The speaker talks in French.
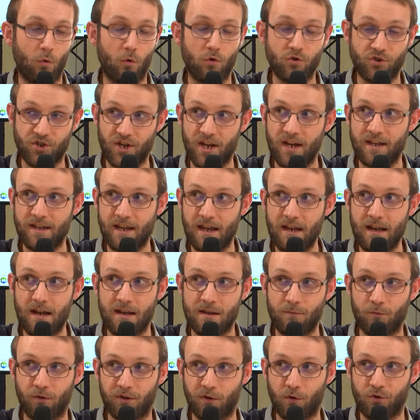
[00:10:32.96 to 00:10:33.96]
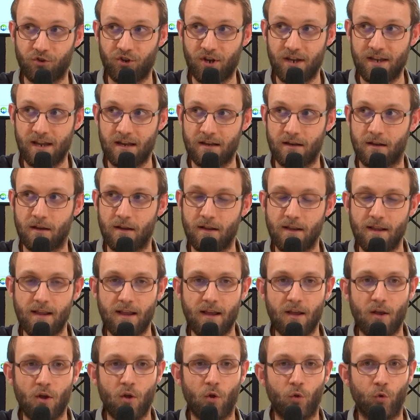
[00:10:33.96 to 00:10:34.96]
au GNL, alimentée au GNL.
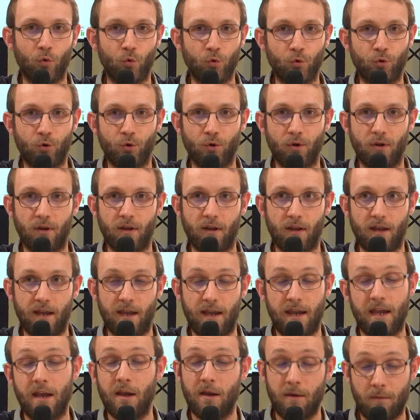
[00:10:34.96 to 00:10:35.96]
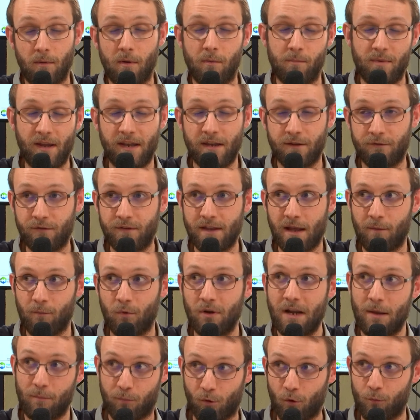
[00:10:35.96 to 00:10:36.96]
Donc et bien
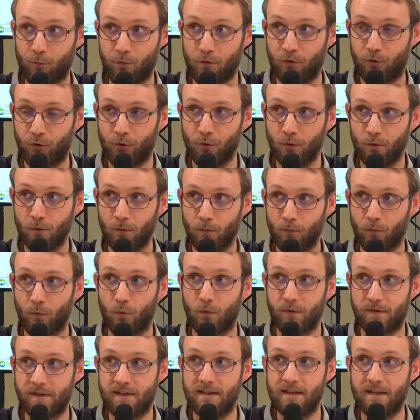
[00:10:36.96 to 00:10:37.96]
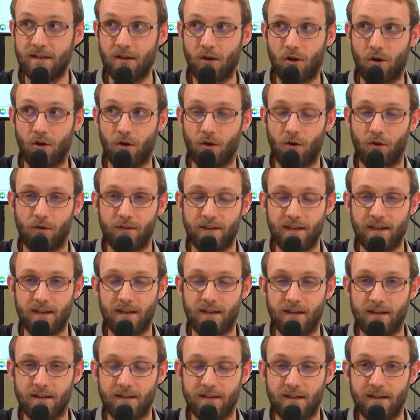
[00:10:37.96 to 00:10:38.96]
évidemment la propulsion aussi euh,
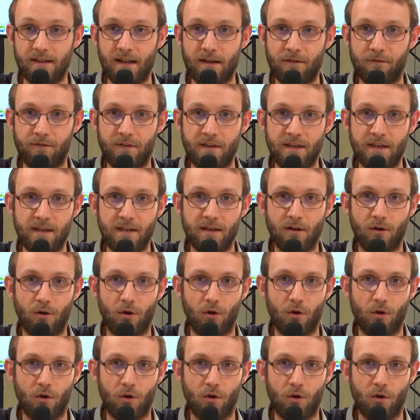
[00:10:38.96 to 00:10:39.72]
des, navires.